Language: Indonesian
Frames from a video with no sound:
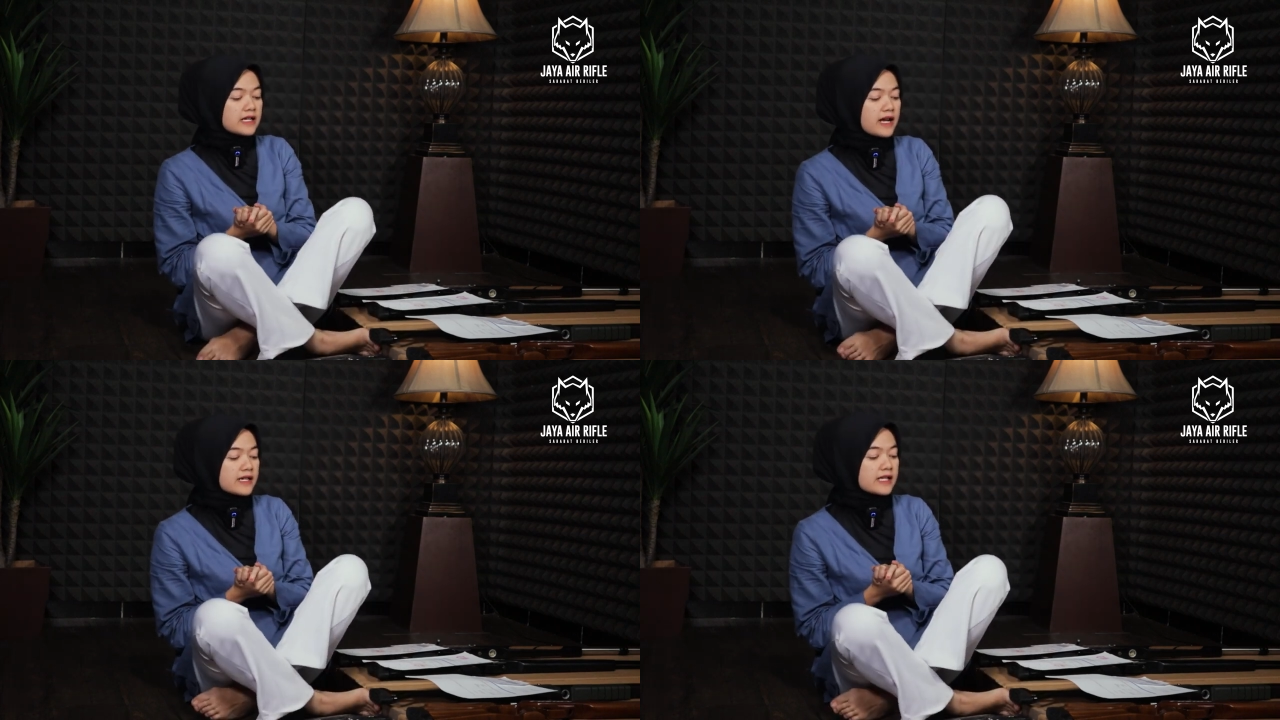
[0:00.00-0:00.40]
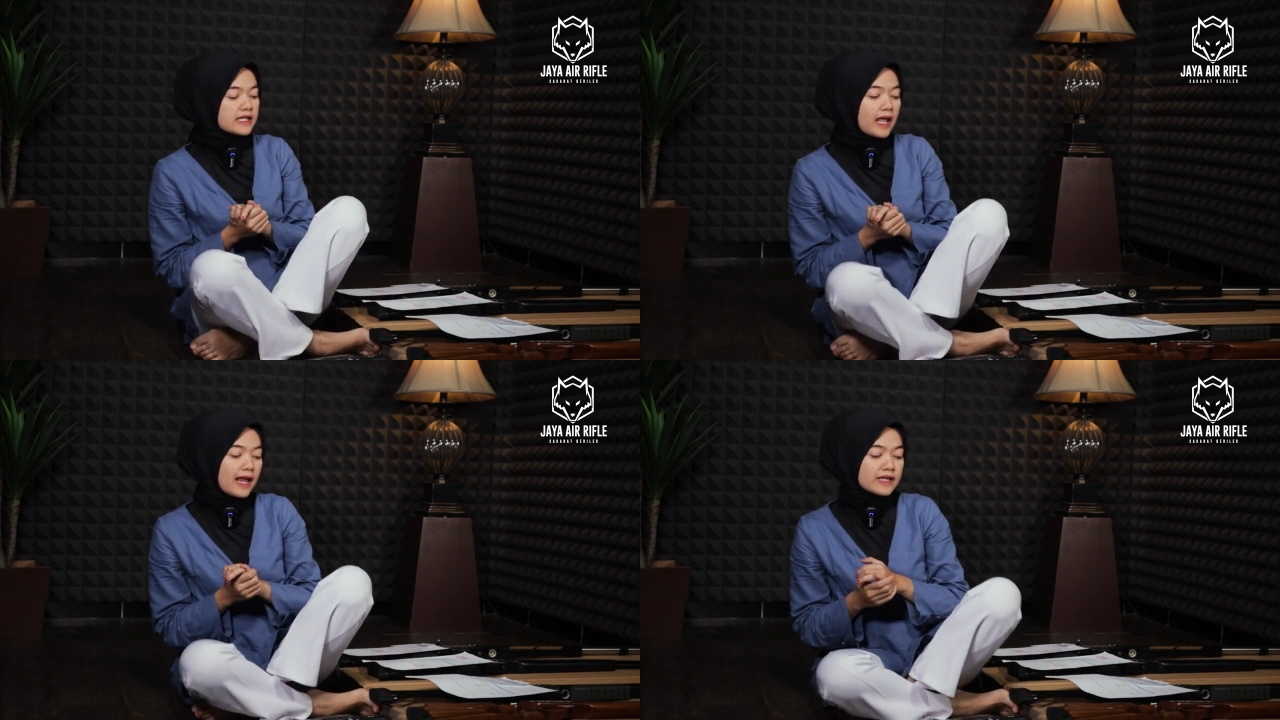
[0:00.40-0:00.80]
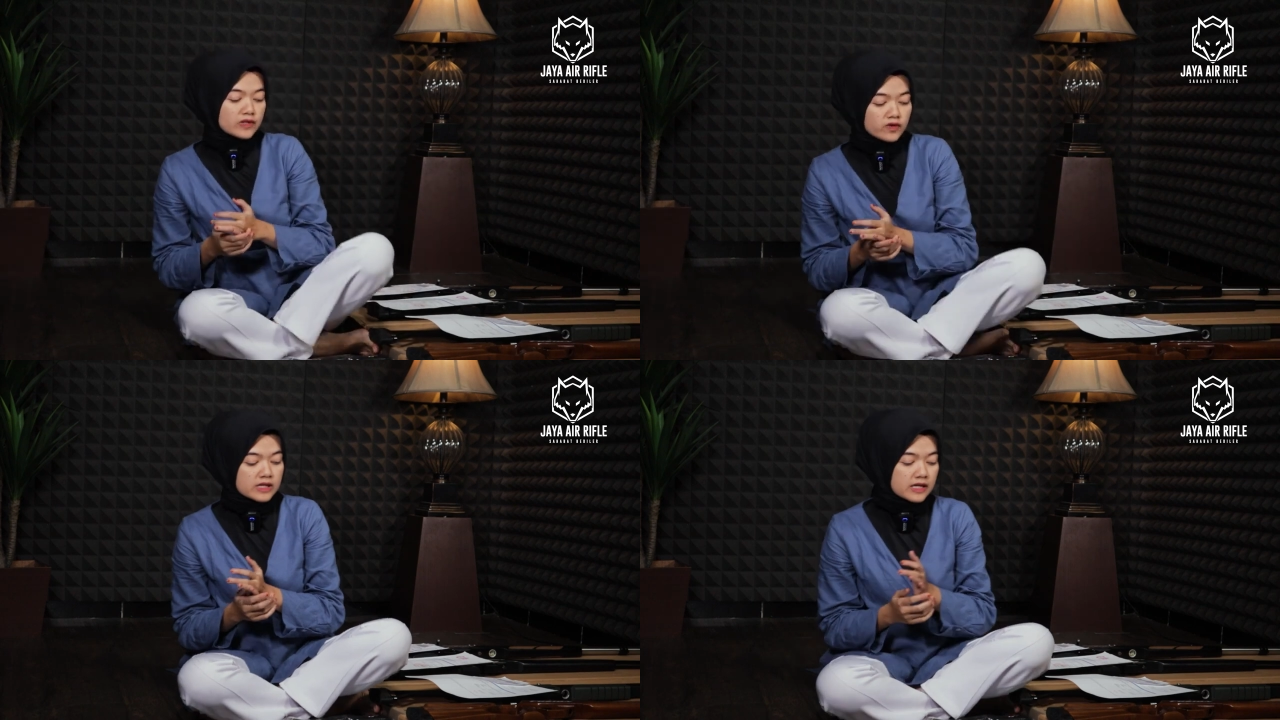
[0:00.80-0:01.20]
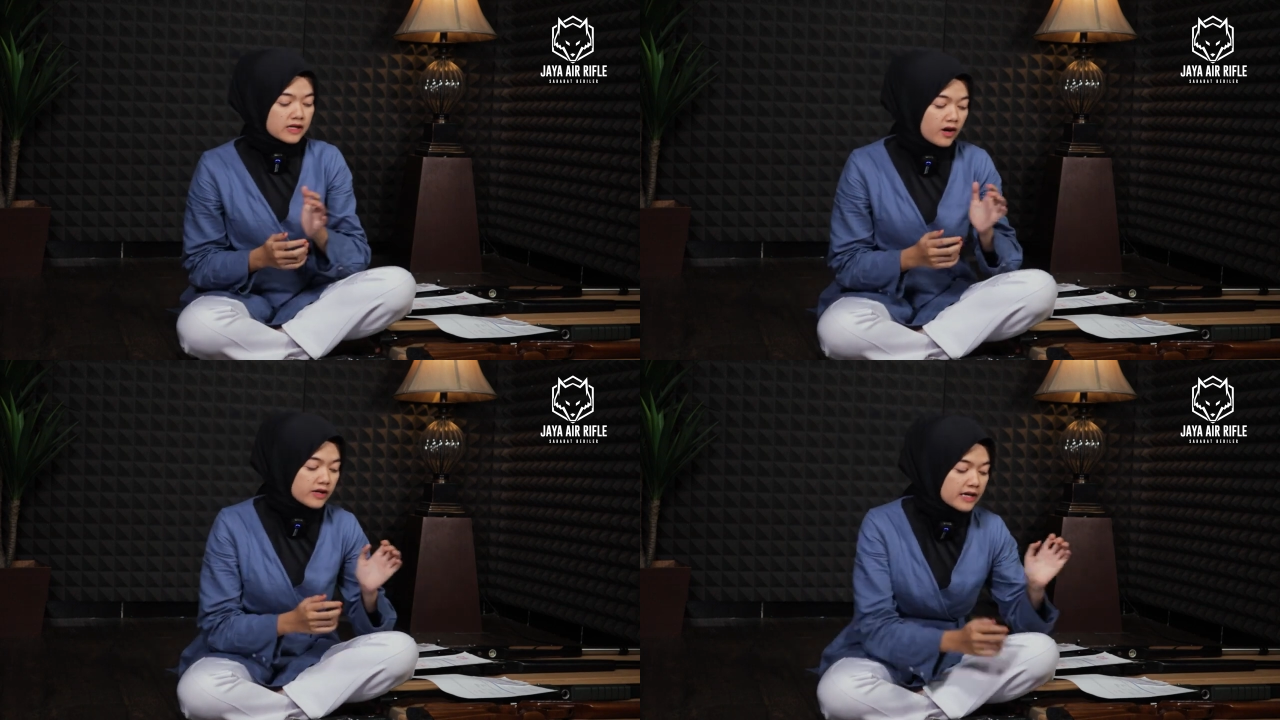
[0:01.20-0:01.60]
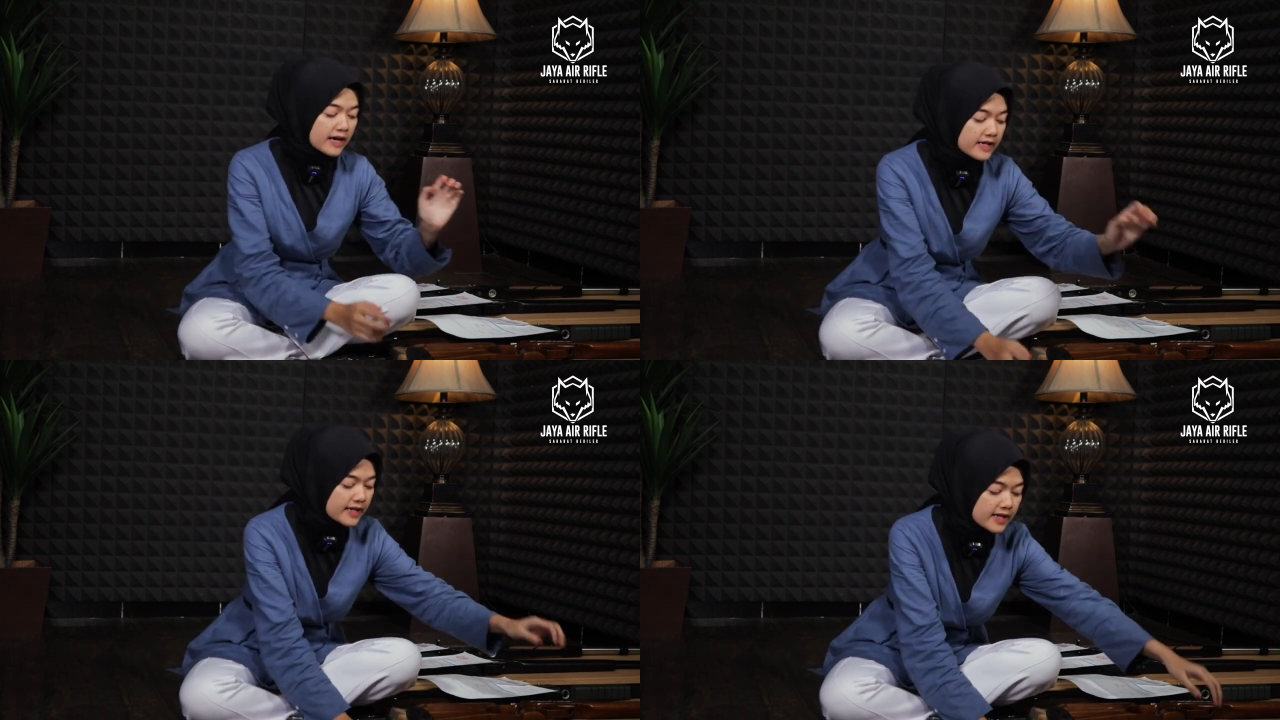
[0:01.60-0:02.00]
dan kita lanjut ke
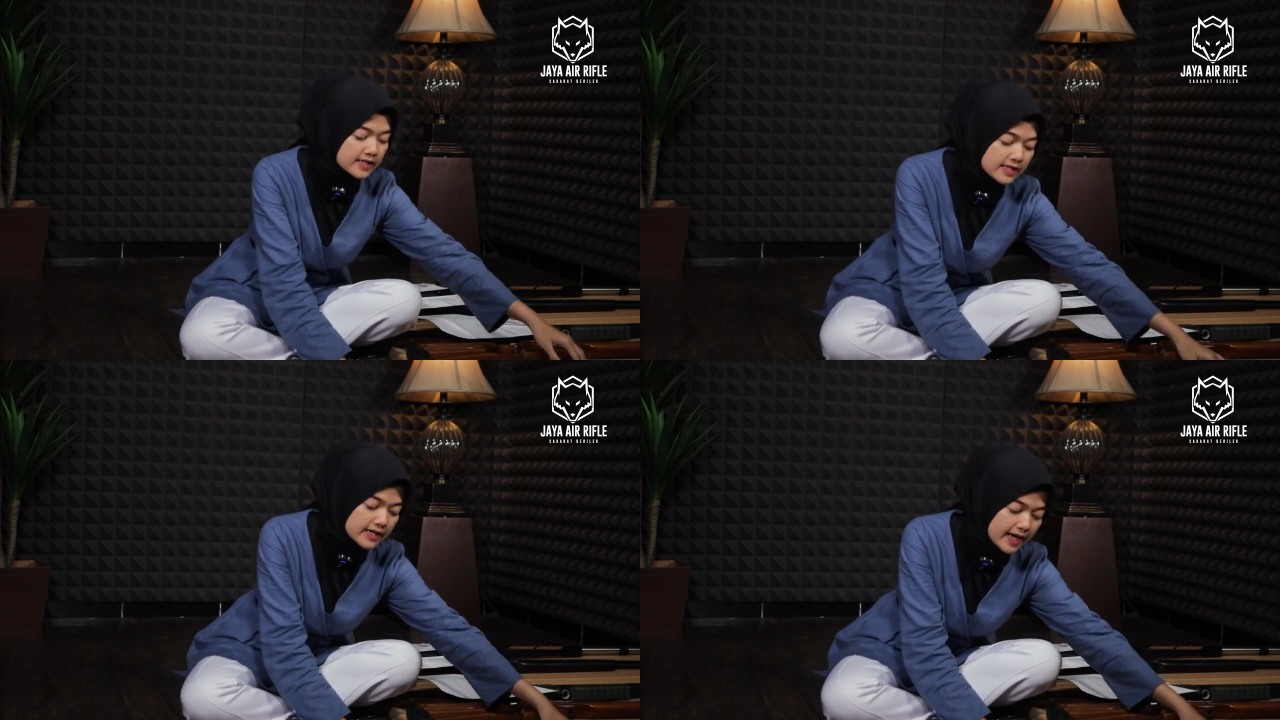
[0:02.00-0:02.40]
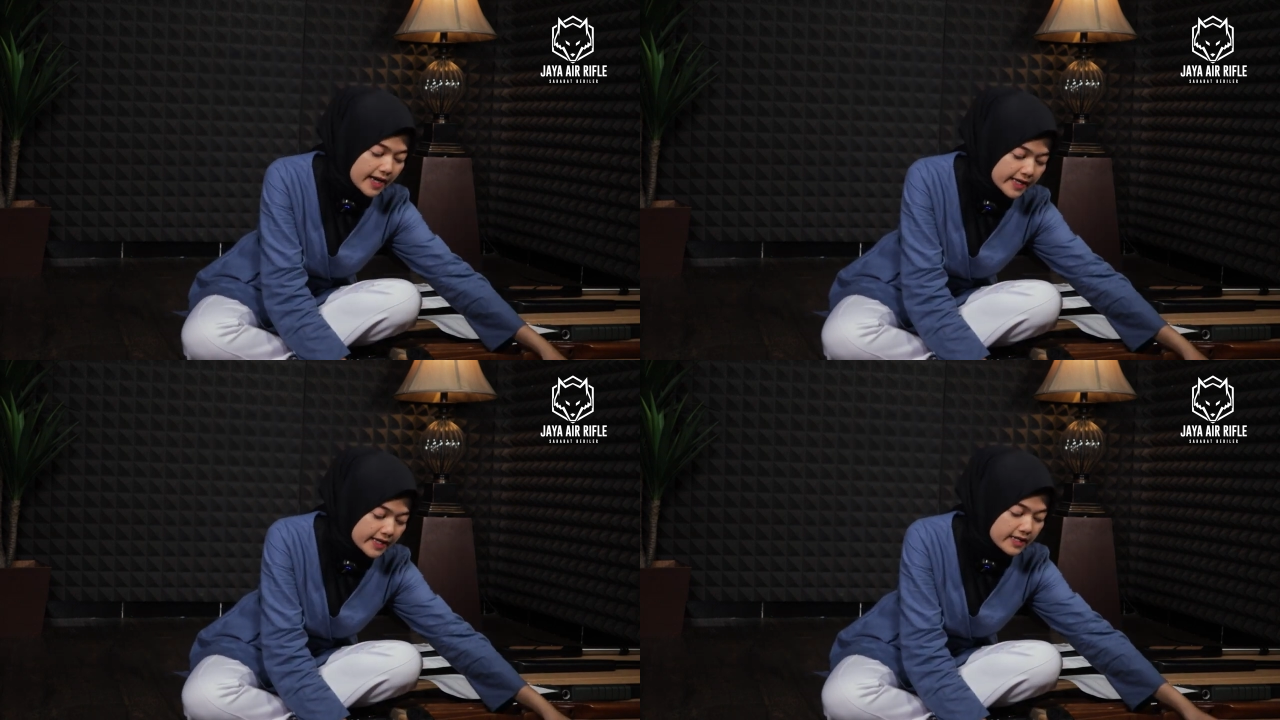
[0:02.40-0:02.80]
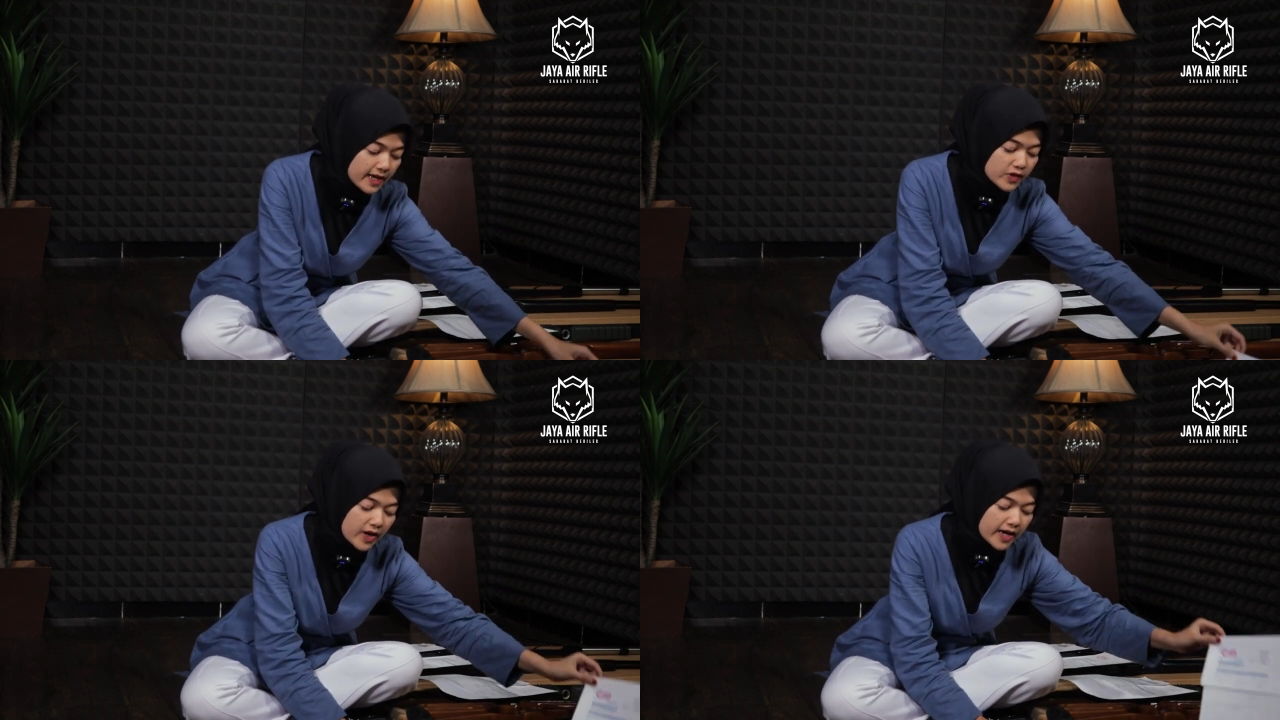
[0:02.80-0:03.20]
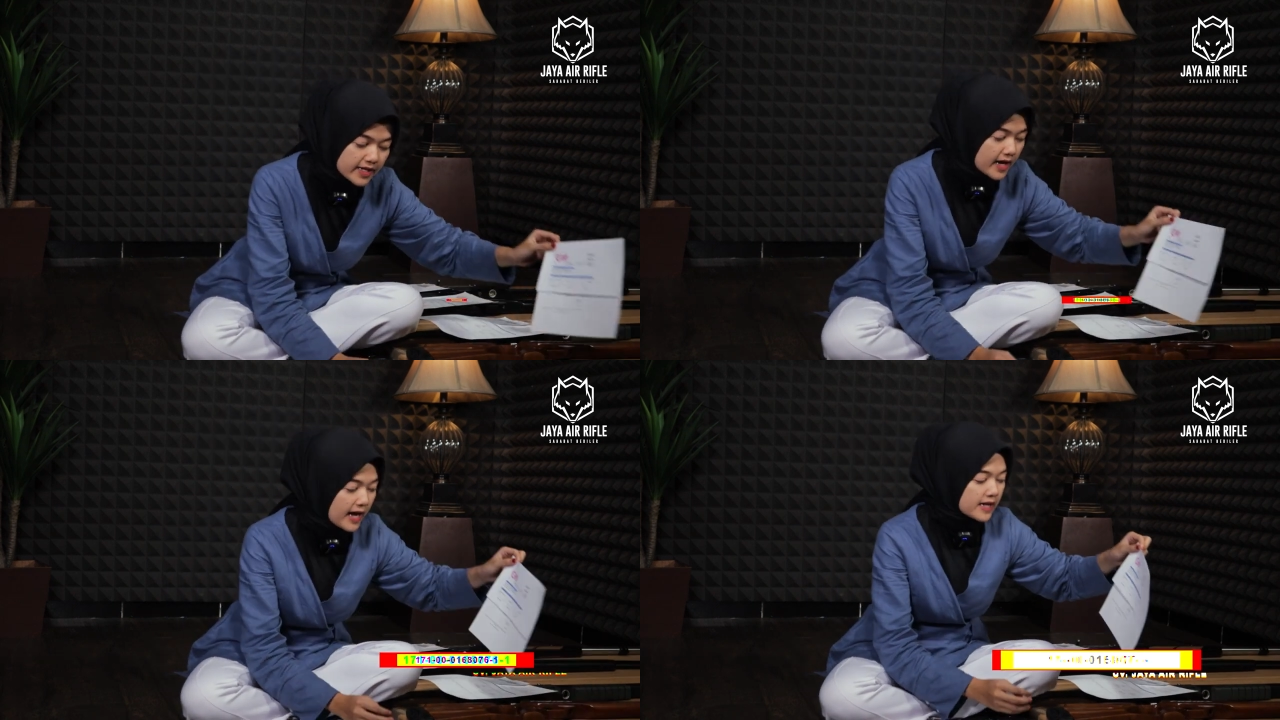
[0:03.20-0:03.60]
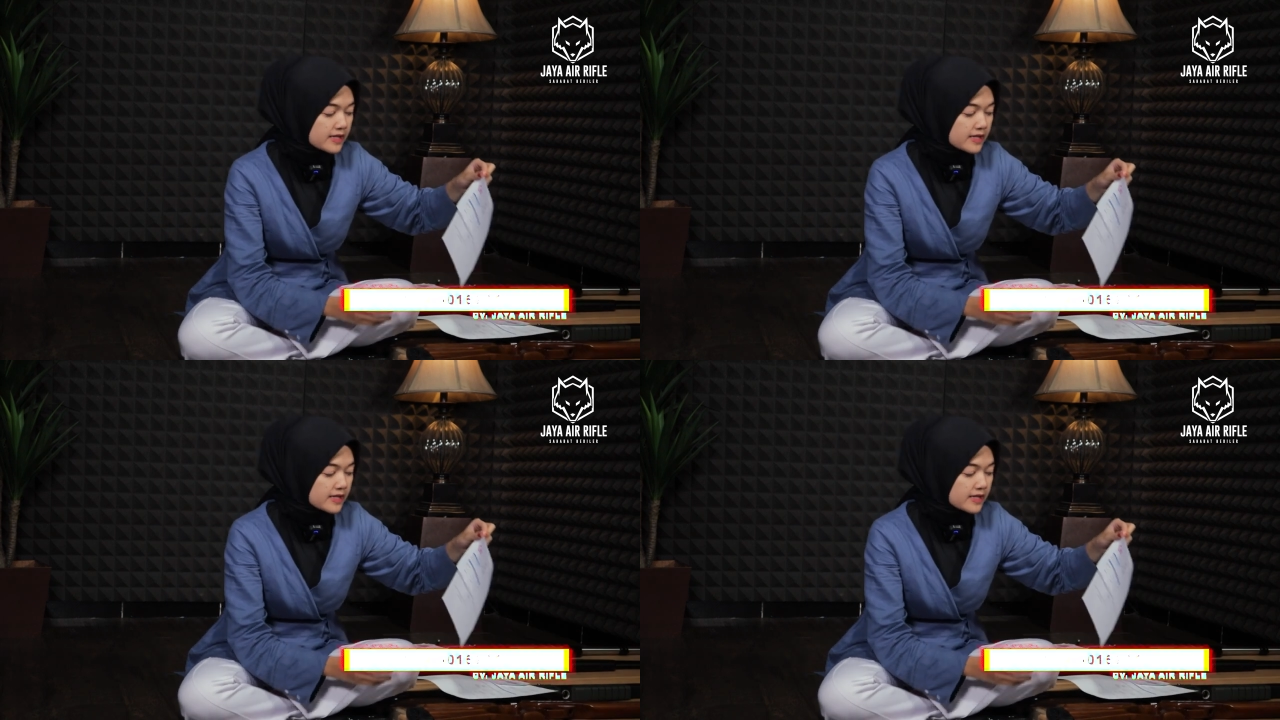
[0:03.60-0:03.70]
orderan yang terakhir yaitu ada